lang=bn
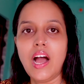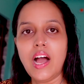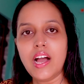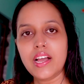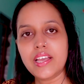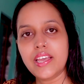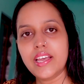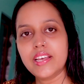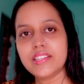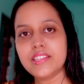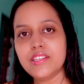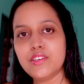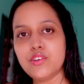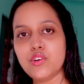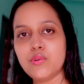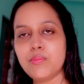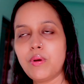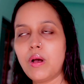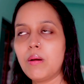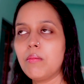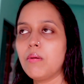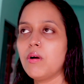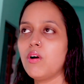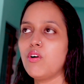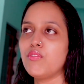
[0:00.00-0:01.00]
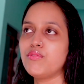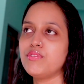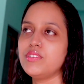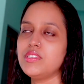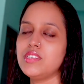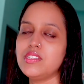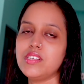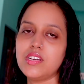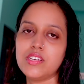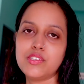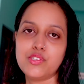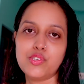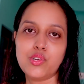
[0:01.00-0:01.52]
আগে একদিন ওর বাবা অফিস
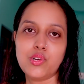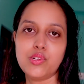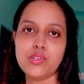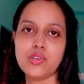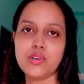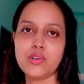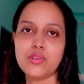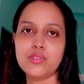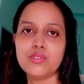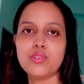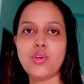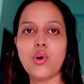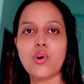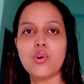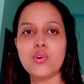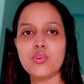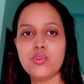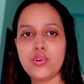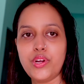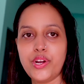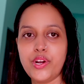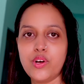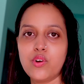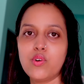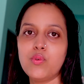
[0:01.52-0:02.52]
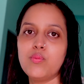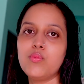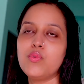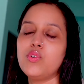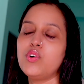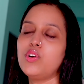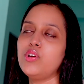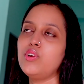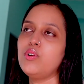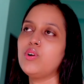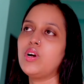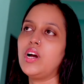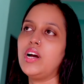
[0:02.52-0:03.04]
যাচ্ছিল যখন তখনও এরকম
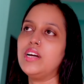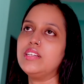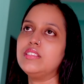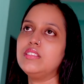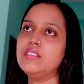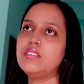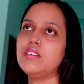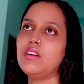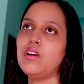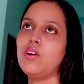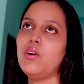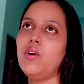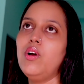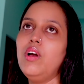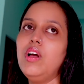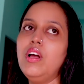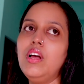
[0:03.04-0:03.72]
করেও কাঁদছিল